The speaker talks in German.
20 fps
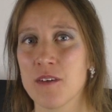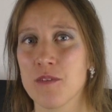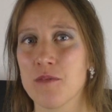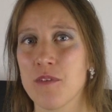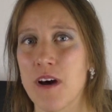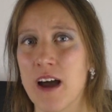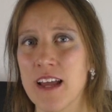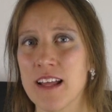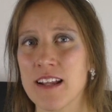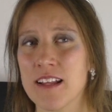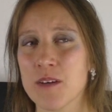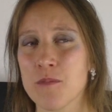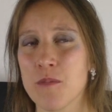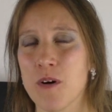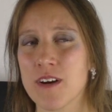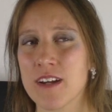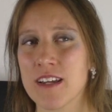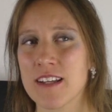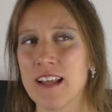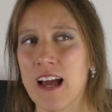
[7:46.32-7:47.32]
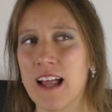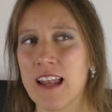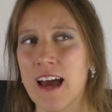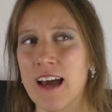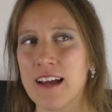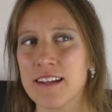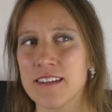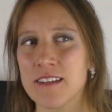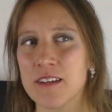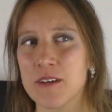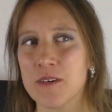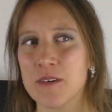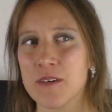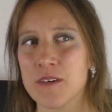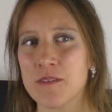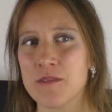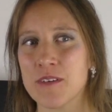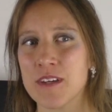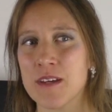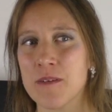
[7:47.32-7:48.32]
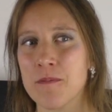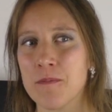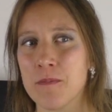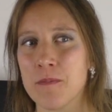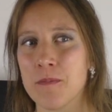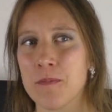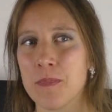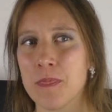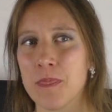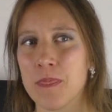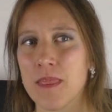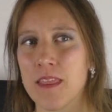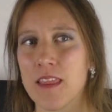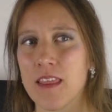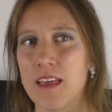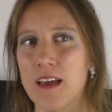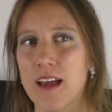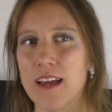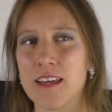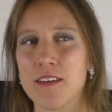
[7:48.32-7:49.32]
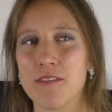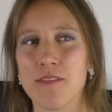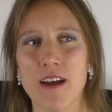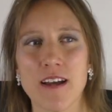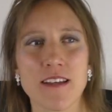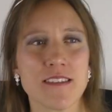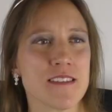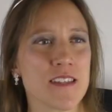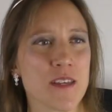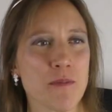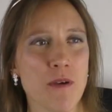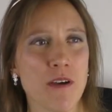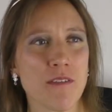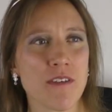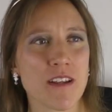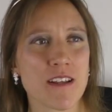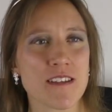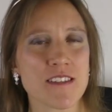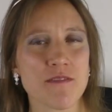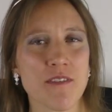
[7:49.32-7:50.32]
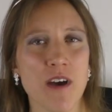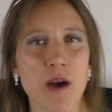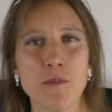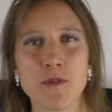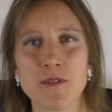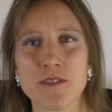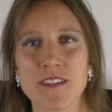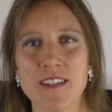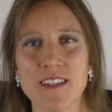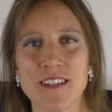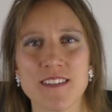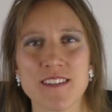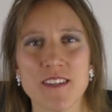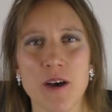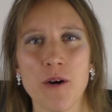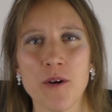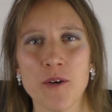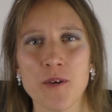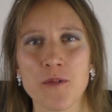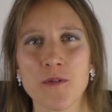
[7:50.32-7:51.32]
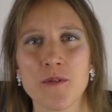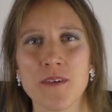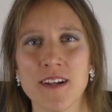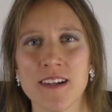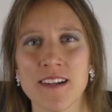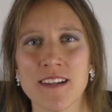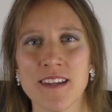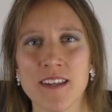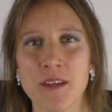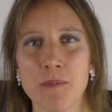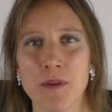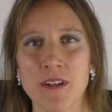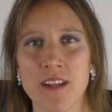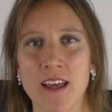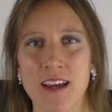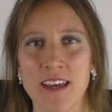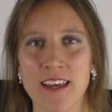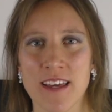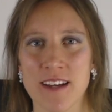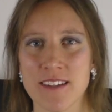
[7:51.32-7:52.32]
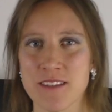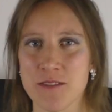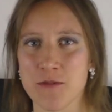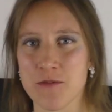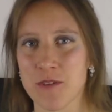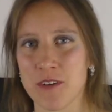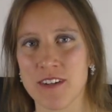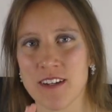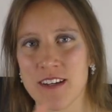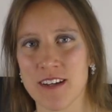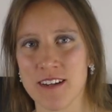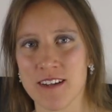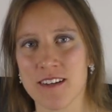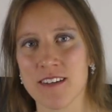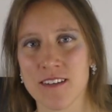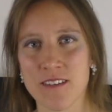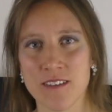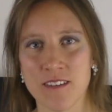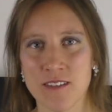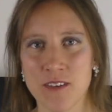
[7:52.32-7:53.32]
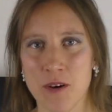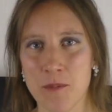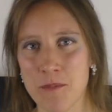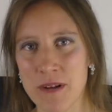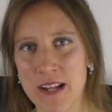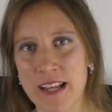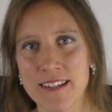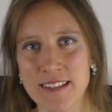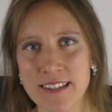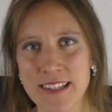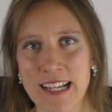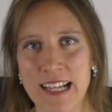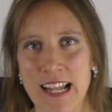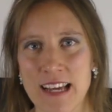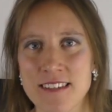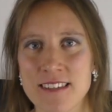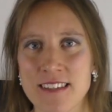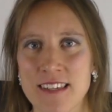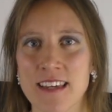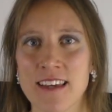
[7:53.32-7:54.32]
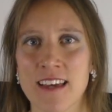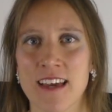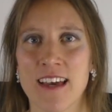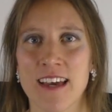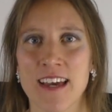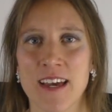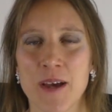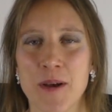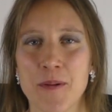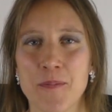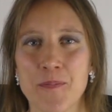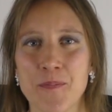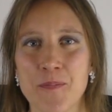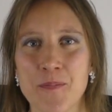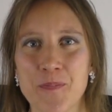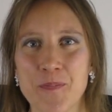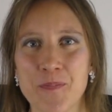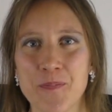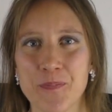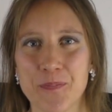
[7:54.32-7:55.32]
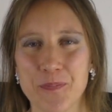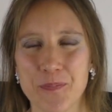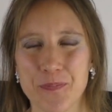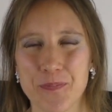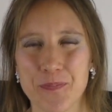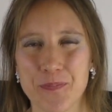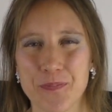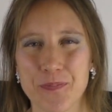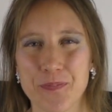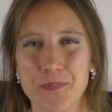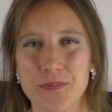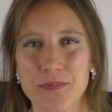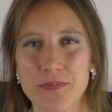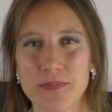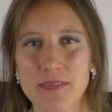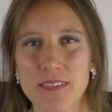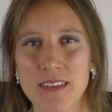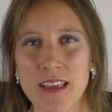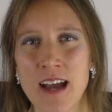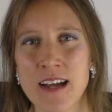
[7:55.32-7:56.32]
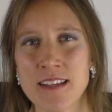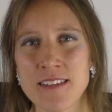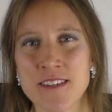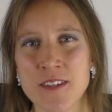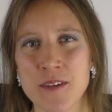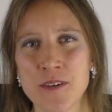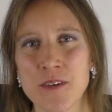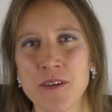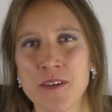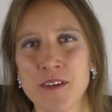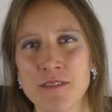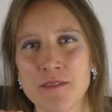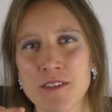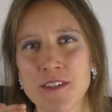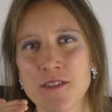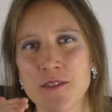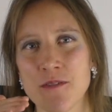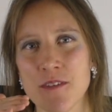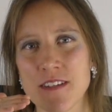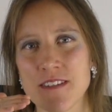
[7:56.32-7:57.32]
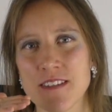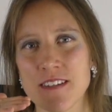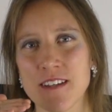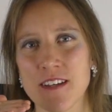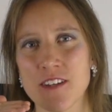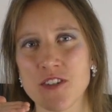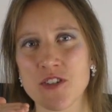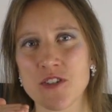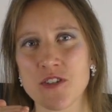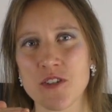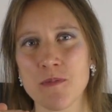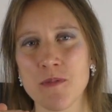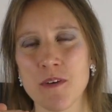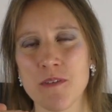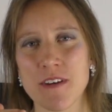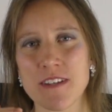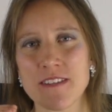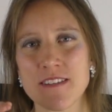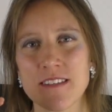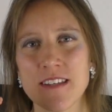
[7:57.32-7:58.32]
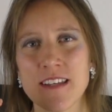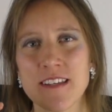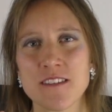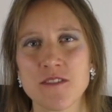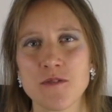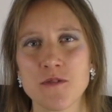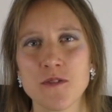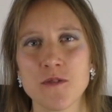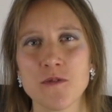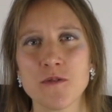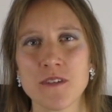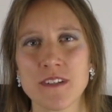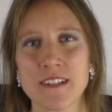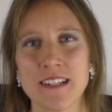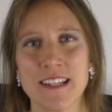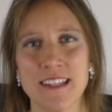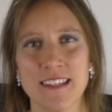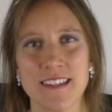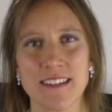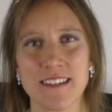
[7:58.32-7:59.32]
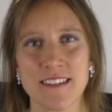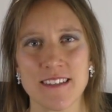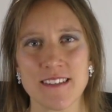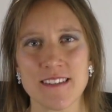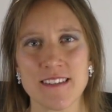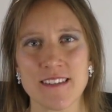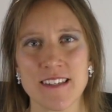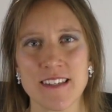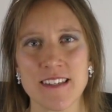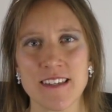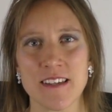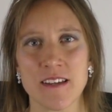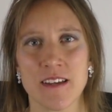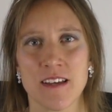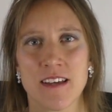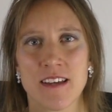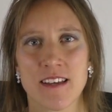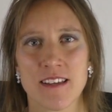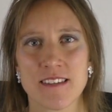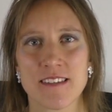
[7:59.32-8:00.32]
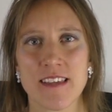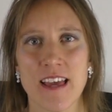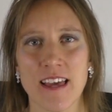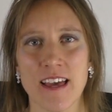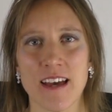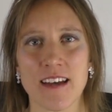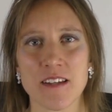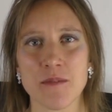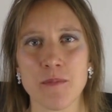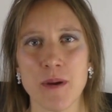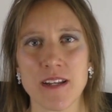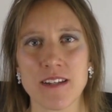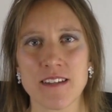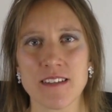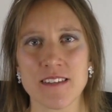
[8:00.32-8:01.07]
weil im Original hat die irgendwie, ich weiß nicht mehr, wer das war, müsste ich jetzt auch googeln. Ich bin ja eher so von der kompletten Klassik. Mm, hat sie irgendwie sowas in der Stimme, was nicht so jugendlich ist, die Sängerin bei